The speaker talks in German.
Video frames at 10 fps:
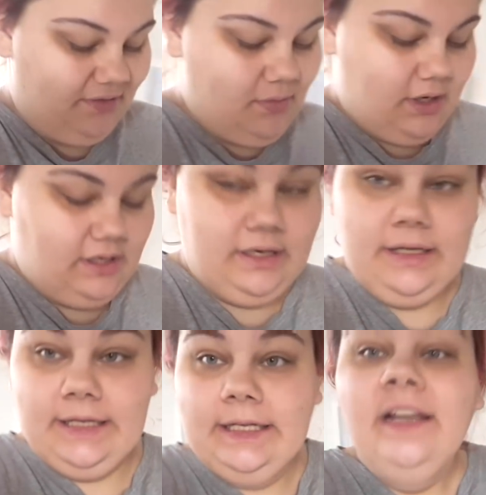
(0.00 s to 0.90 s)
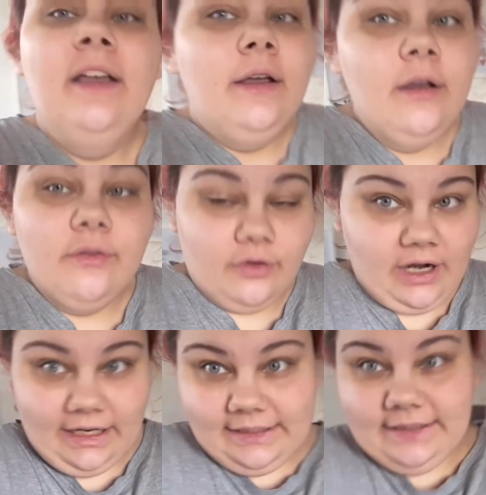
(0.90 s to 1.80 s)
jetzt mal äh, von
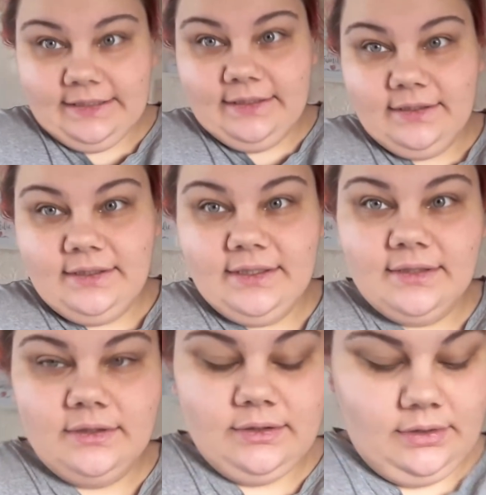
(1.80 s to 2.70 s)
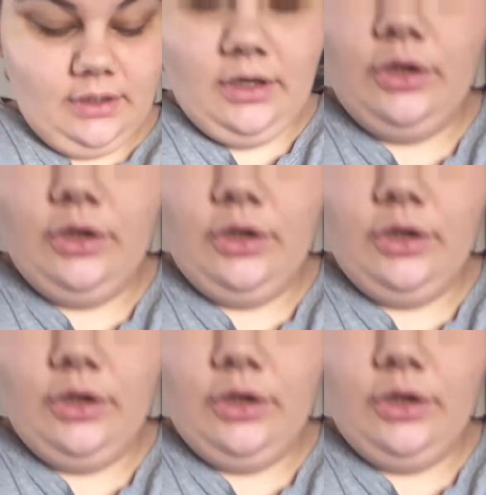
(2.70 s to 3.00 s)
Aldi diesen äh,